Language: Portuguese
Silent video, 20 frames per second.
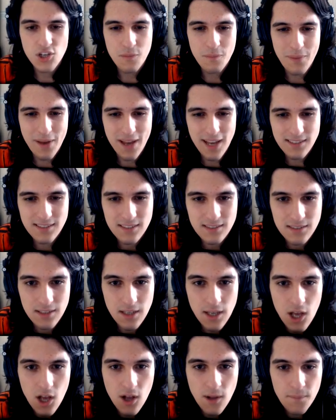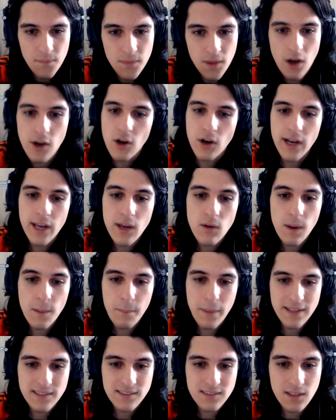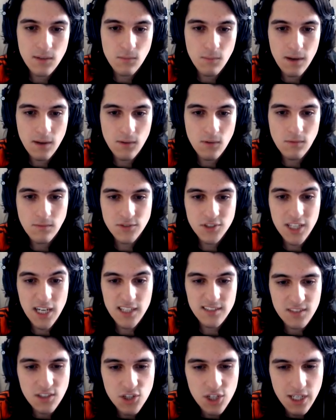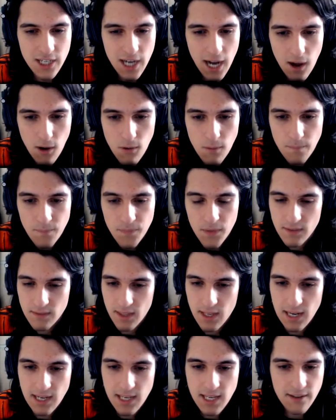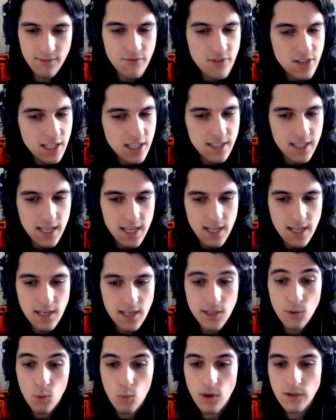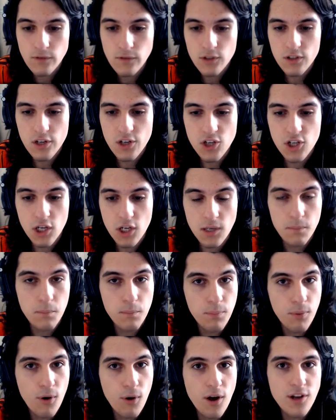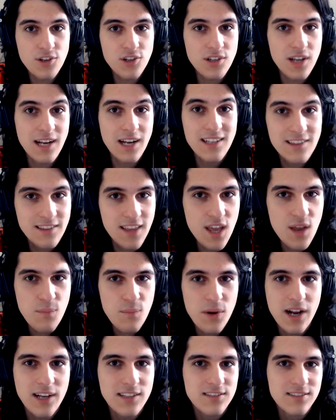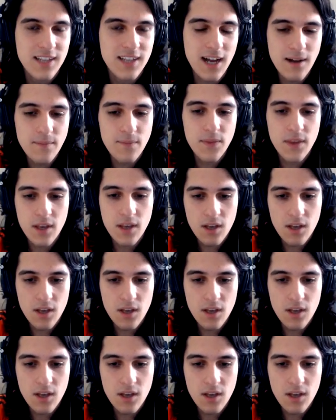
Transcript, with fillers: de peças. Olha, eu ganhei uma pecinha, uma, um chassi de carro, tem aqui a vida dele e o quanto de energia ele pode, ele tem pra gastar.